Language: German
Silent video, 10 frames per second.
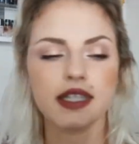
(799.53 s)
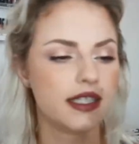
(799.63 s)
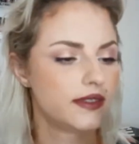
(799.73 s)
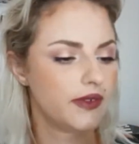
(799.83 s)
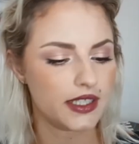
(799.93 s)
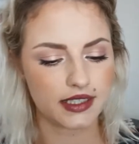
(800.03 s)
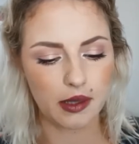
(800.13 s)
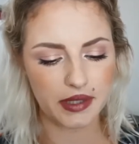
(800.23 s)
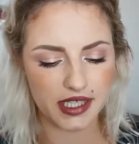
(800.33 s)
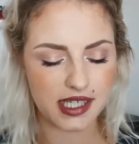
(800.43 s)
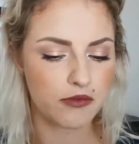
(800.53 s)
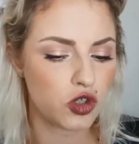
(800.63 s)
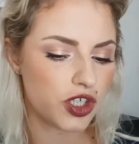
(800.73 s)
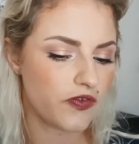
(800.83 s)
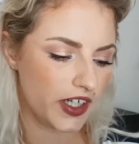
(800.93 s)
das, weil das habe ich jetzt
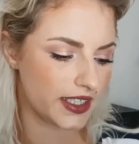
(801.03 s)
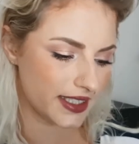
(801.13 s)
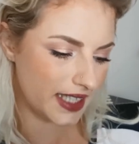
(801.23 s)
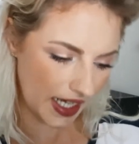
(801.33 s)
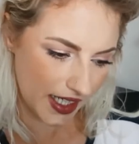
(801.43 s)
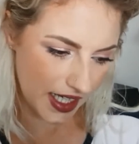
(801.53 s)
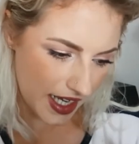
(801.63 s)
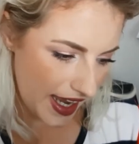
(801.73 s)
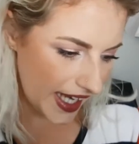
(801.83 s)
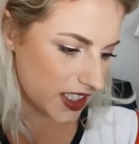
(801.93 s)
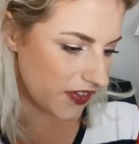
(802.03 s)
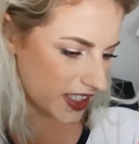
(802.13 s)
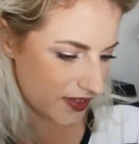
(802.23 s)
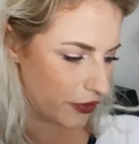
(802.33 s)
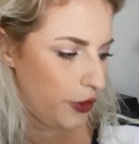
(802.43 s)
gemischt, weil das dann etwas
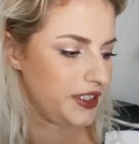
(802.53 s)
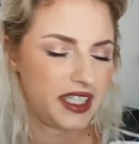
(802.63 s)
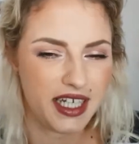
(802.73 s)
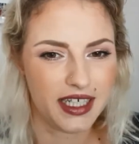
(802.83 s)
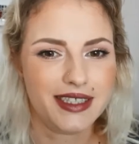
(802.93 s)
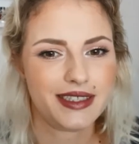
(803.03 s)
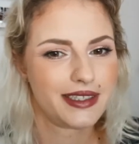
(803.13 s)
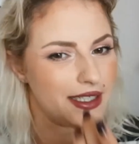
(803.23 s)
flüssiger ist.